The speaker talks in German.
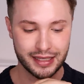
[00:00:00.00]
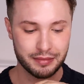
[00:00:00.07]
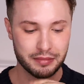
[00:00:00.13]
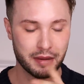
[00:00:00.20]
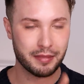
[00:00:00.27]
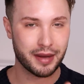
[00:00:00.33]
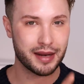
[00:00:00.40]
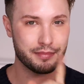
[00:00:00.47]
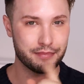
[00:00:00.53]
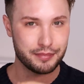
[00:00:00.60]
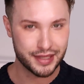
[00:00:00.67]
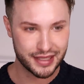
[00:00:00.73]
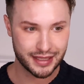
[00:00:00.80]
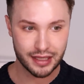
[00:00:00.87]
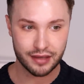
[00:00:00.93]
immer mal ein
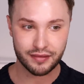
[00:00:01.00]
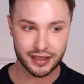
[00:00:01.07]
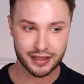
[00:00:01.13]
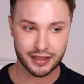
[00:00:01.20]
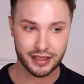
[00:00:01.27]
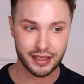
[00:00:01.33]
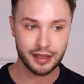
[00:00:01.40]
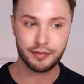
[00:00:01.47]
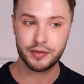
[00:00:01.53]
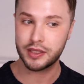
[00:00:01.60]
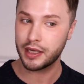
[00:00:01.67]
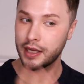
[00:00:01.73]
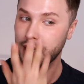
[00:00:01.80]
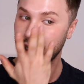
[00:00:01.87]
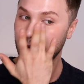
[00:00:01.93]
bisschen was
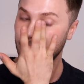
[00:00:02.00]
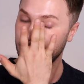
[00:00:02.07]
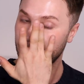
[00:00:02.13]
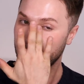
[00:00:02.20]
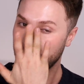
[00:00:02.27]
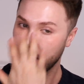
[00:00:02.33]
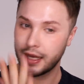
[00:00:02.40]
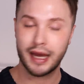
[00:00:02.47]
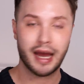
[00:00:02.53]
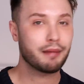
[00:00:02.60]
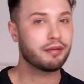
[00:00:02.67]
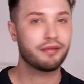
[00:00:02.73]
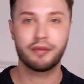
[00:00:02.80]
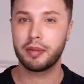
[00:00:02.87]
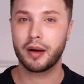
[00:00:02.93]
gibt, aber wir